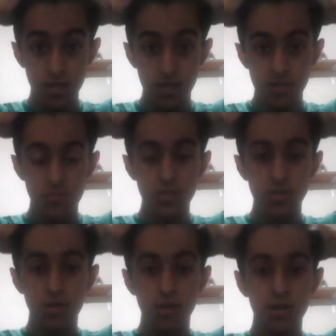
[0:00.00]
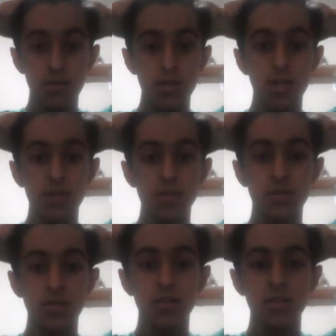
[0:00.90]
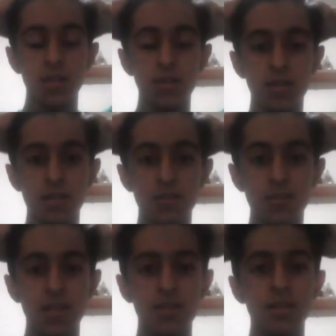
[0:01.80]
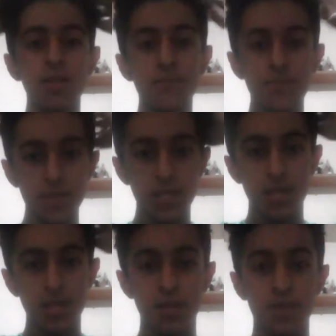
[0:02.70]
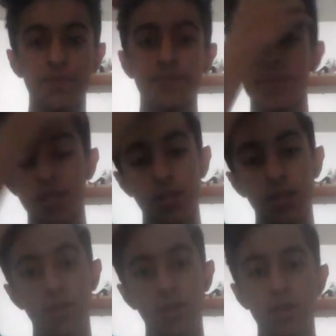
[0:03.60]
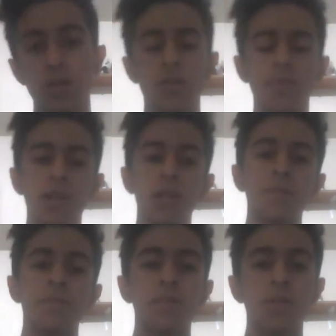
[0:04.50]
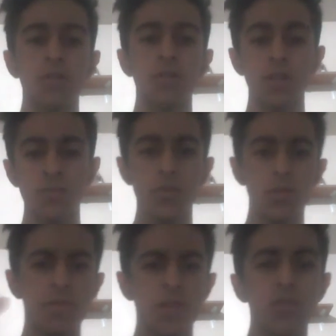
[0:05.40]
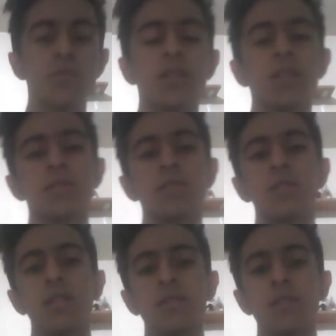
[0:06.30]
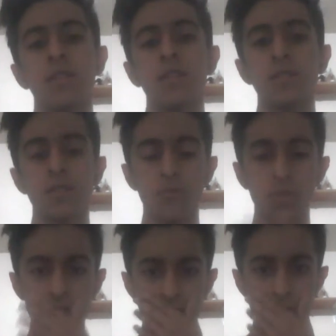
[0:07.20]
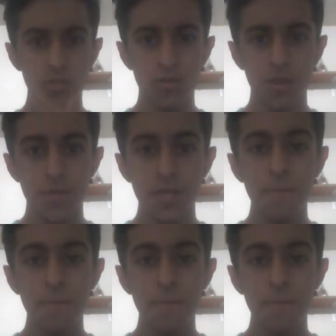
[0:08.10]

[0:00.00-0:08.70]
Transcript: mucho trabajo la edición que, tengo que hacer. hoy eh, para que me conozcan un poco mejor voy a intentar hacer el 50 cosas sobre mí.